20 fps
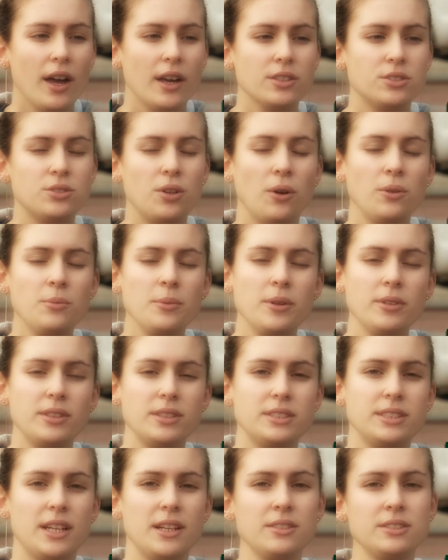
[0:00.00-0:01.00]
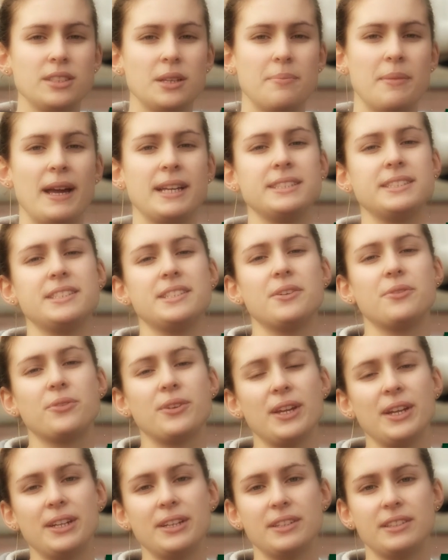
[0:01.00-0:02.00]
Estou no meu terceiro semestre e eu
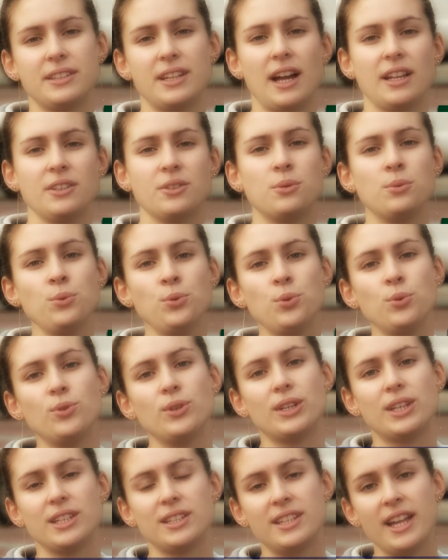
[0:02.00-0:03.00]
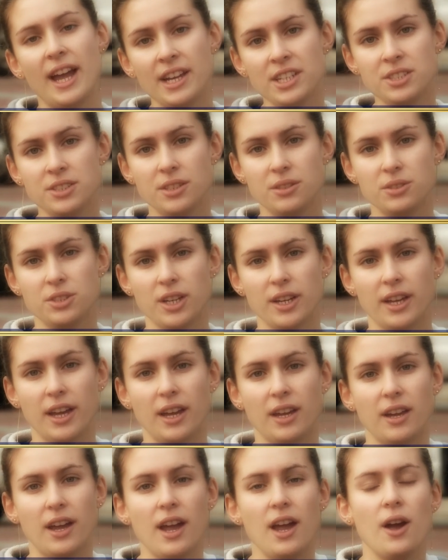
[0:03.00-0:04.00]
fiquei encantada com tudo aqui desde que eu
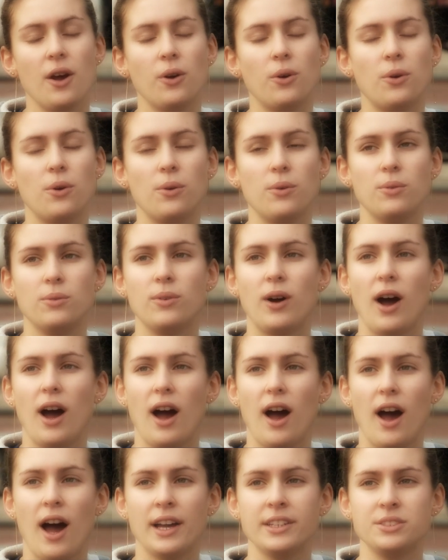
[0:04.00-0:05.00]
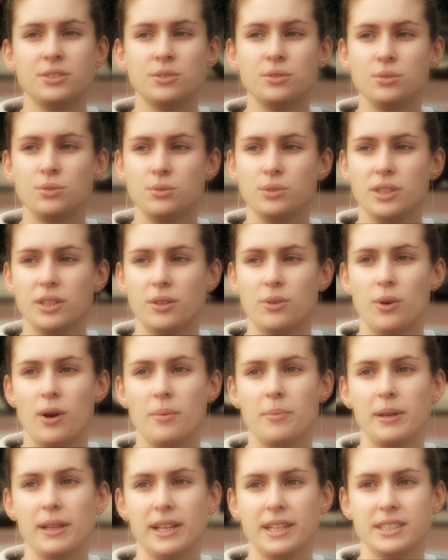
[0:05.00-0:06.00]
cheguei, com a estrutura, com
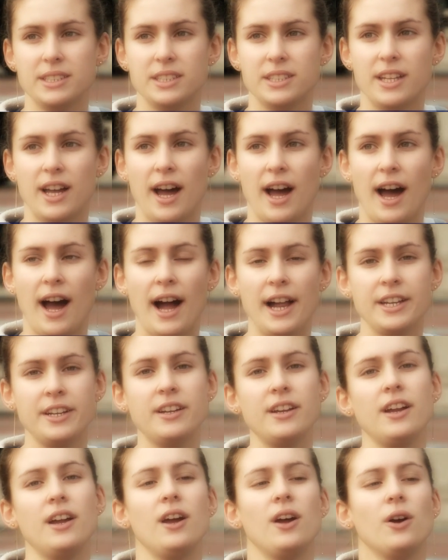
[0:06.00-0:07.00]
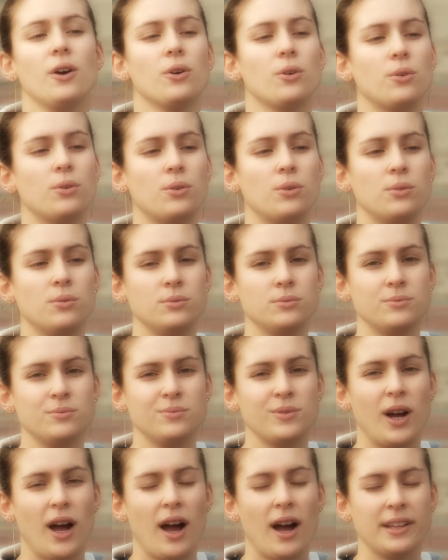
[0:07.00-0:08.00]
a beleza da área,
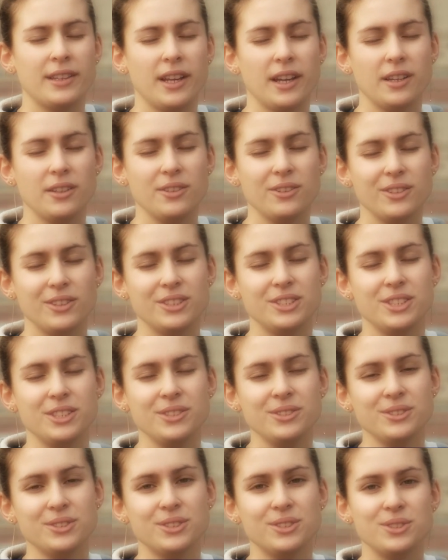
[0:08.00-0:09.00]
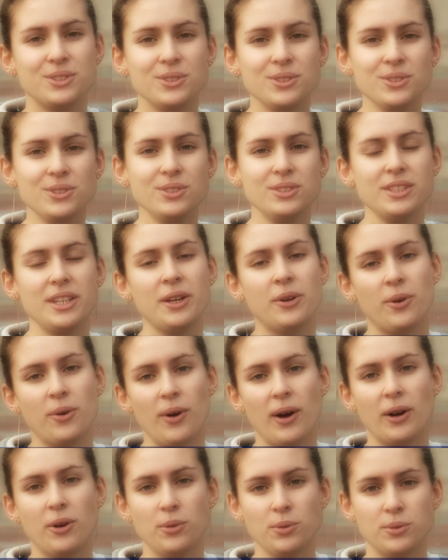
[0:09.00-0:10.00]
com a tecnologia nos estudos e
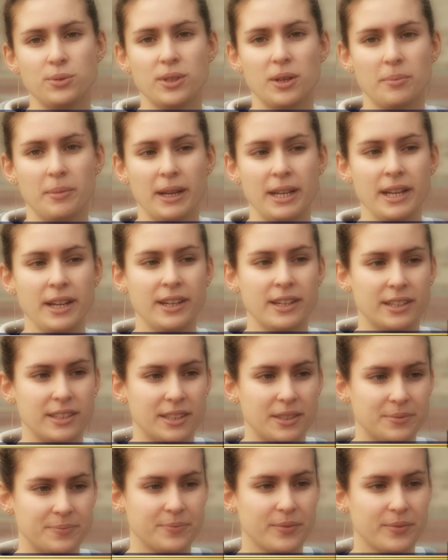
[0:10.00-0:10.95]
com a cultura americana.